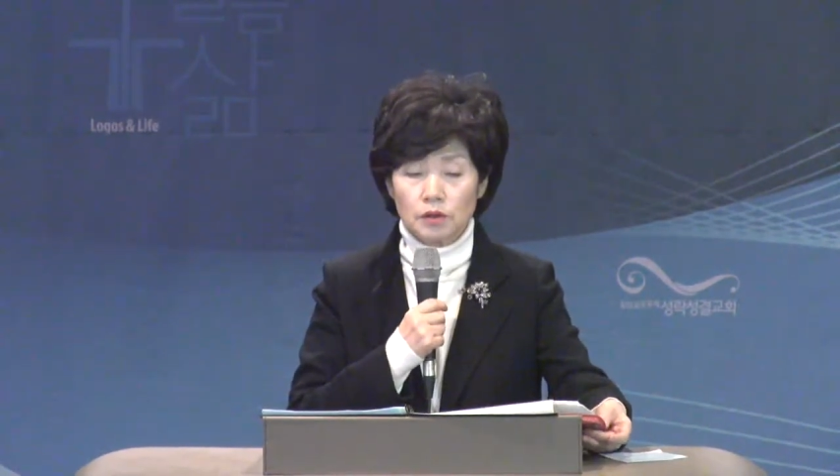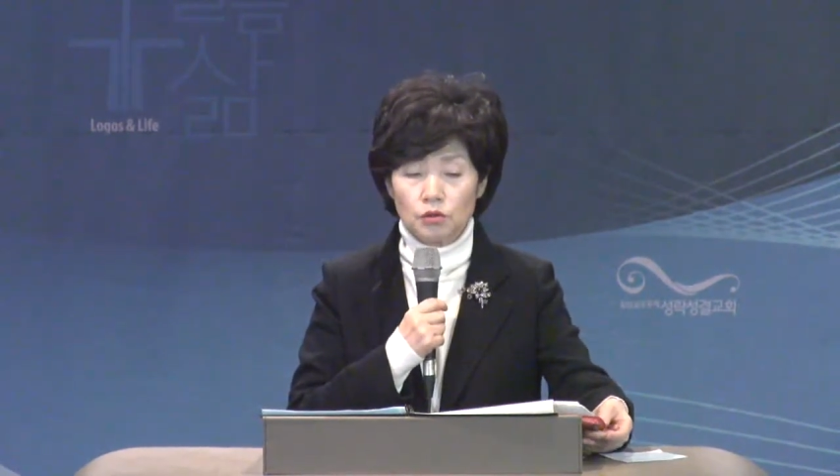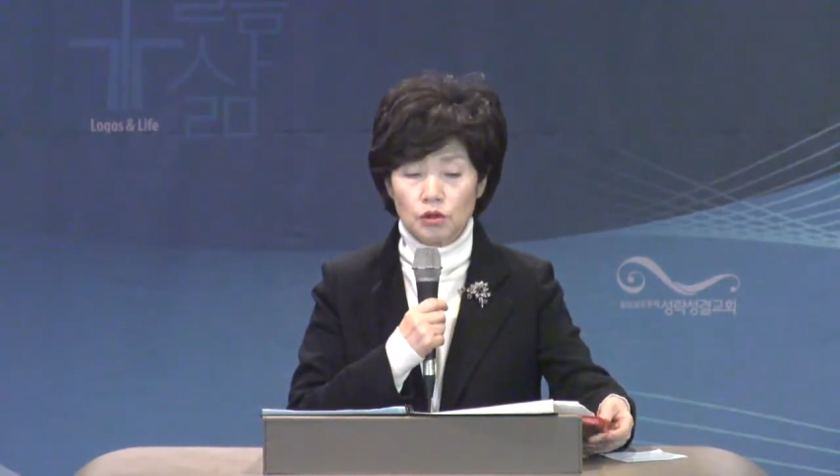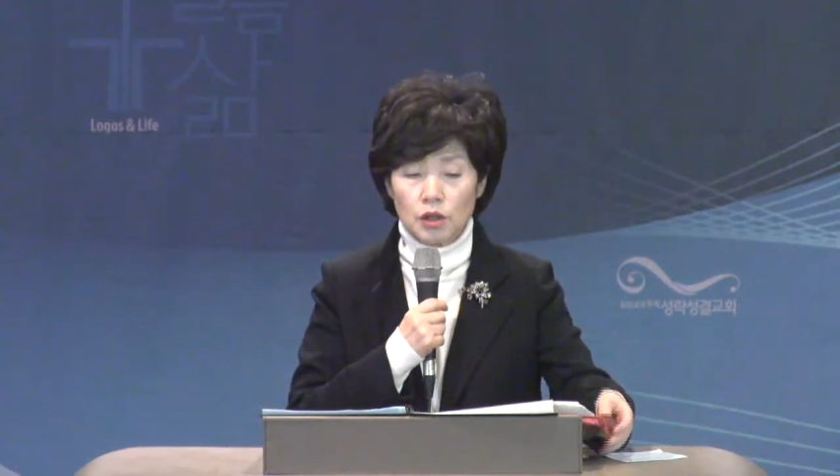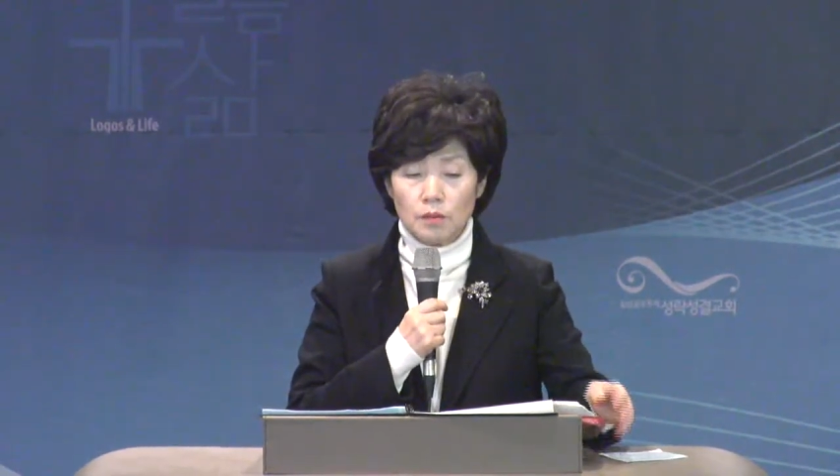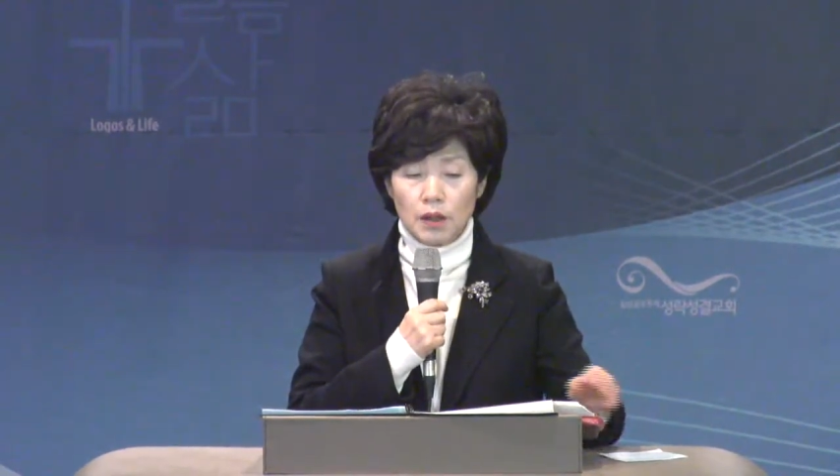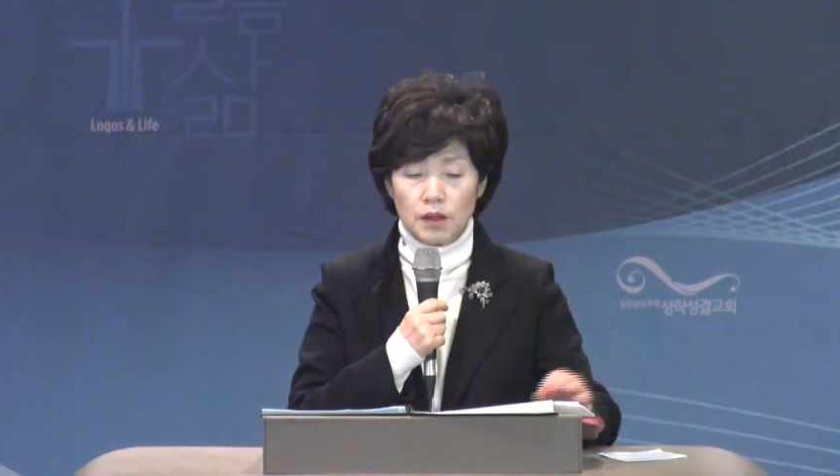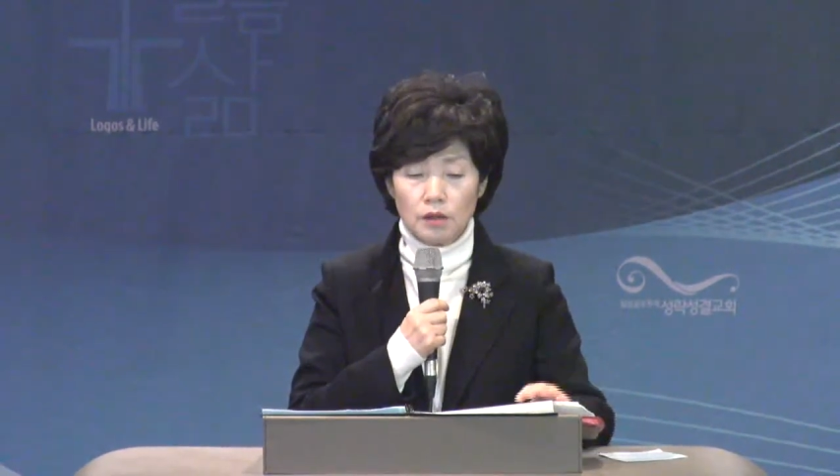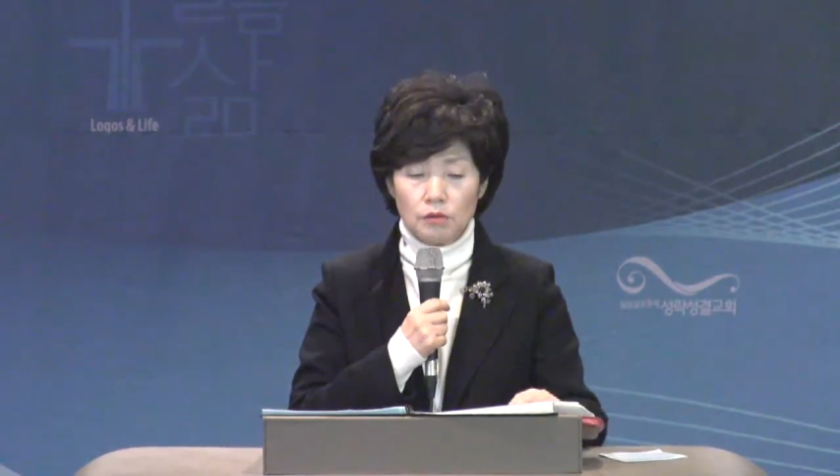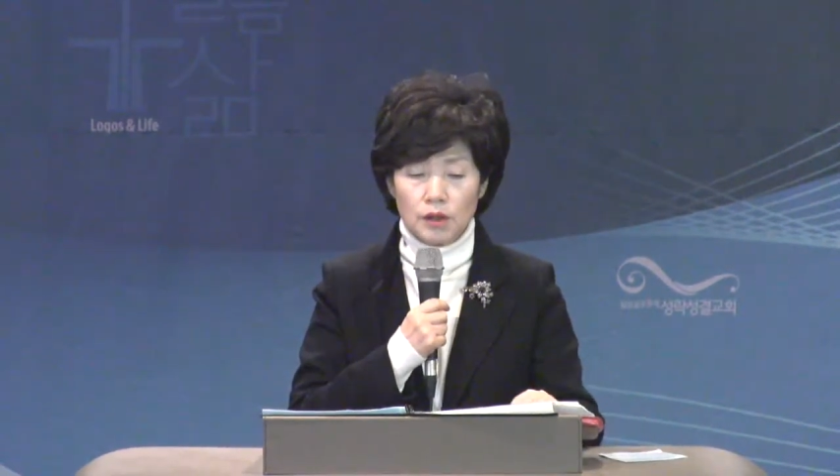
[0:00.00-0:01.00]
주님
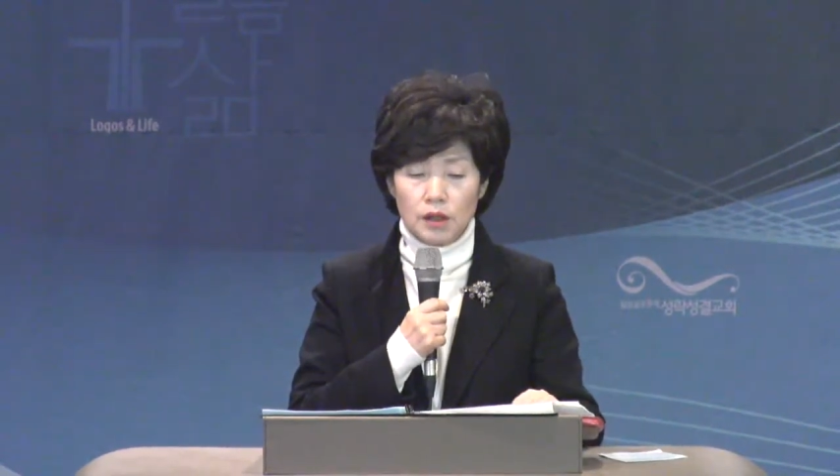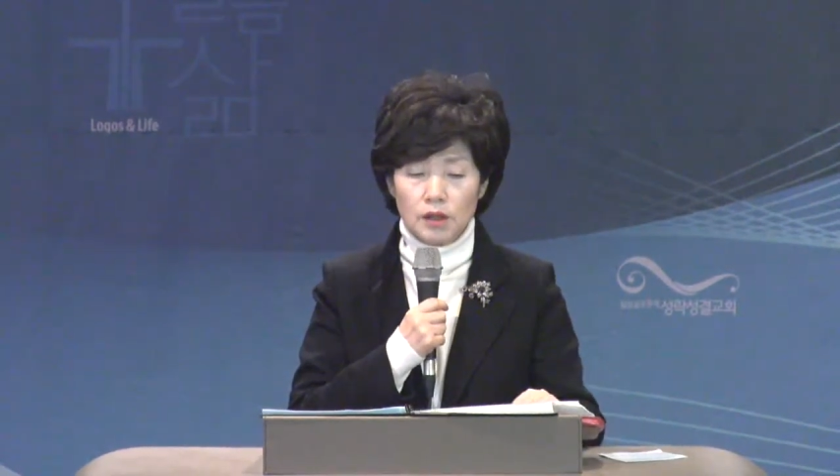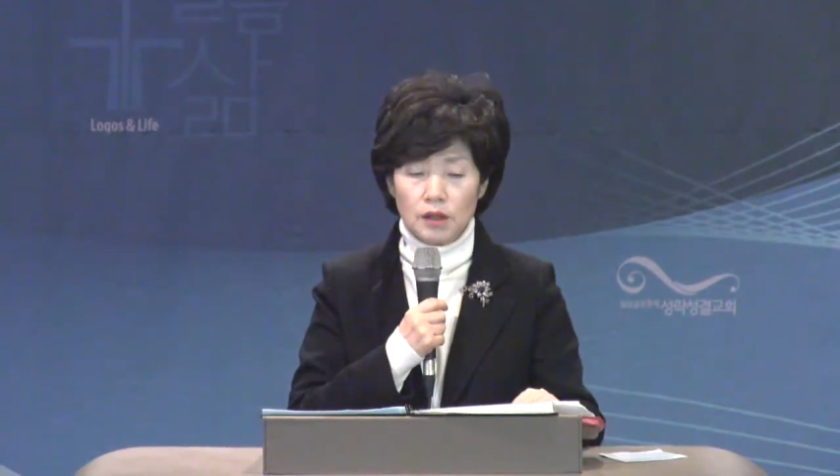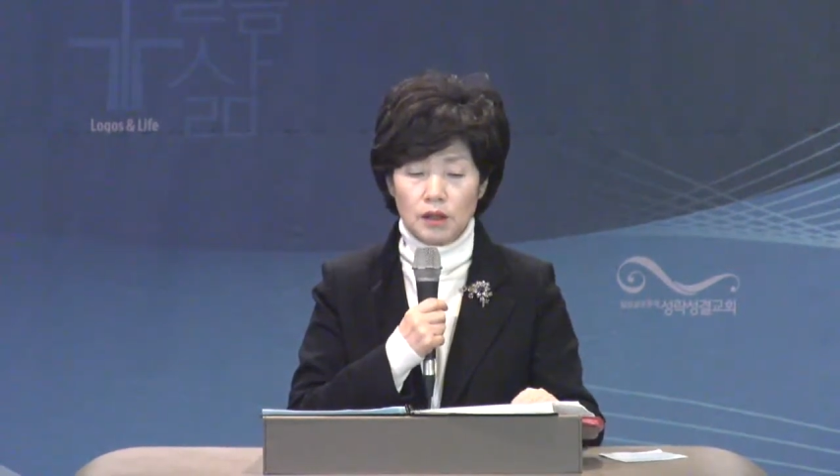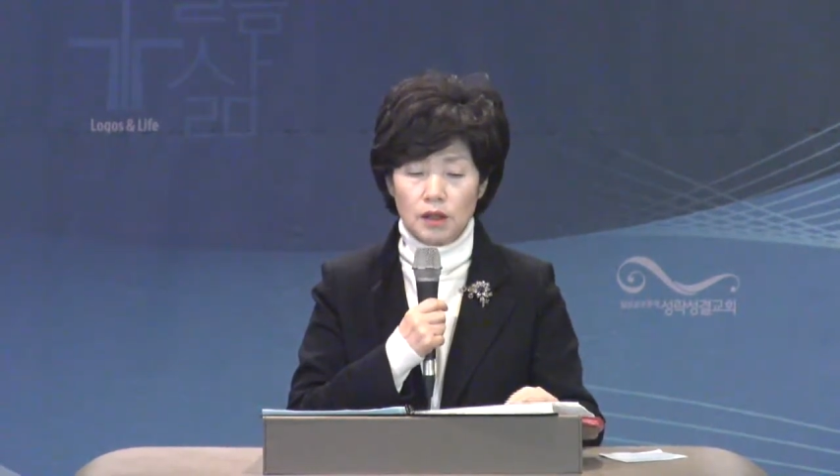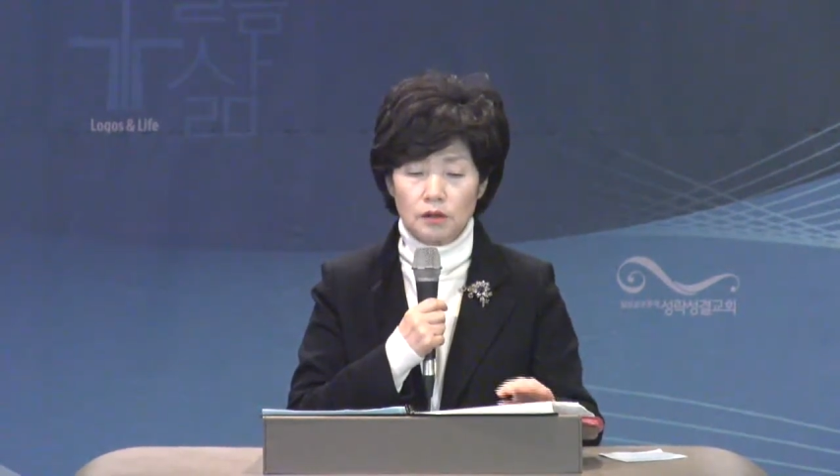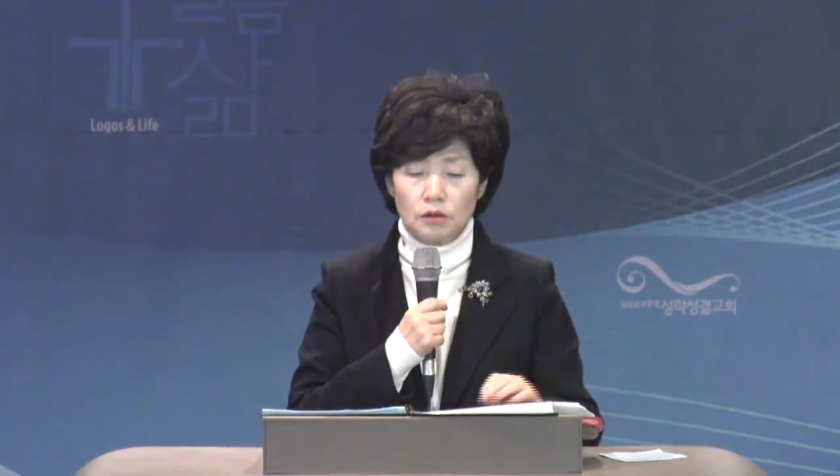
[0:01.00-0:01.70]
안에 우리가 있는 한